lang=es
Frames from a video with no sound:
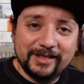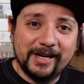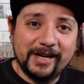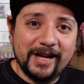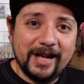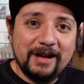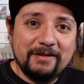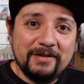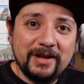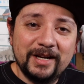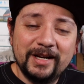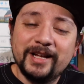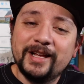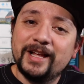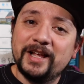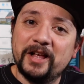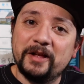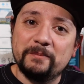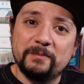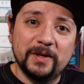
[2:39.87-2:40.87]
vez que se
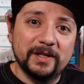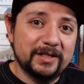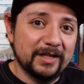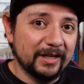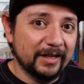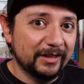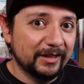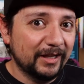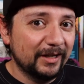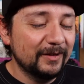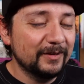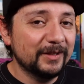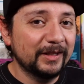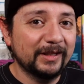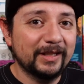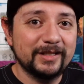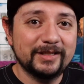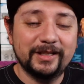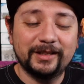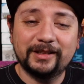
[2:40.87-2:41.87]
acaban, empieza a quitar
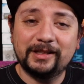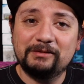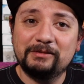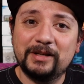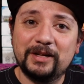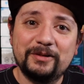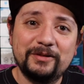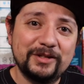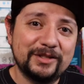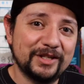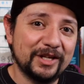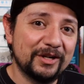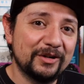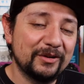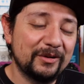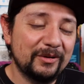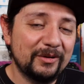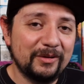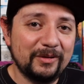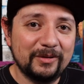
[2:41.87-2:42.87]
las losetas del tablero y
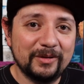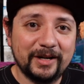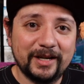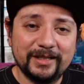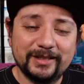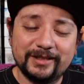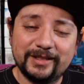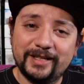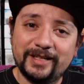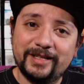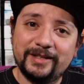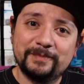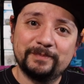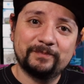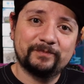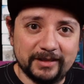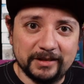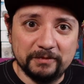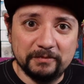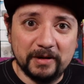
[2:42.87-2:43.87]
si no lo lograste,
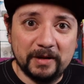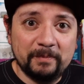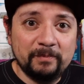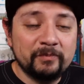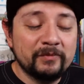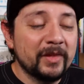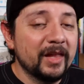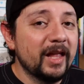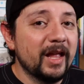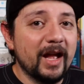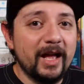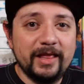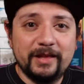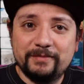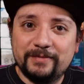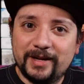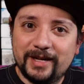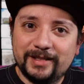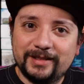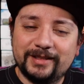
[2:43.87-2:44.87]
lástima.
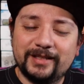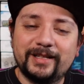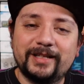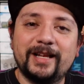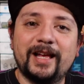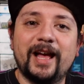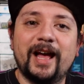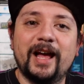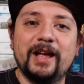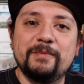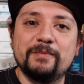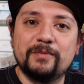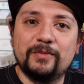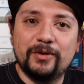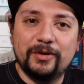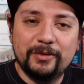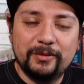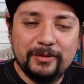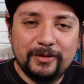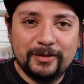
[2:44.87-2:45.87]
Además, hay
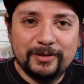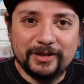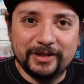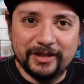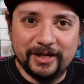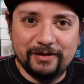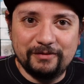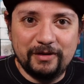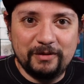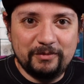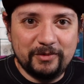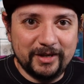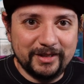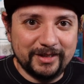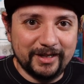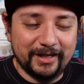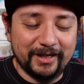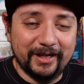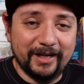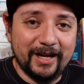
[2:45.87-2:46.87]
módulos en el cual
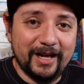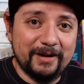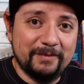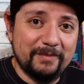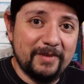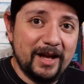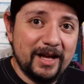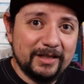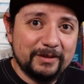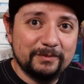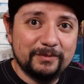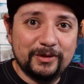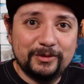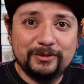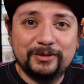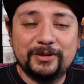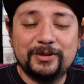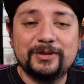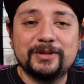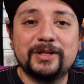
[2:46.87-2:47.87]
puedes agregar más
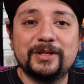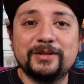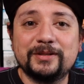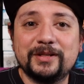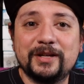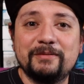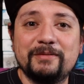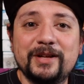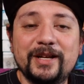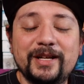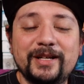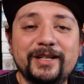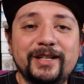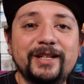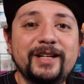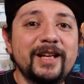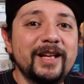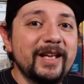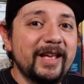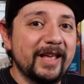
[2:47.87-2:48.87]
monstruos de los que
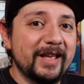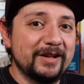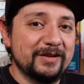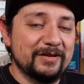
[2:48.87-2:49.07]
vienen,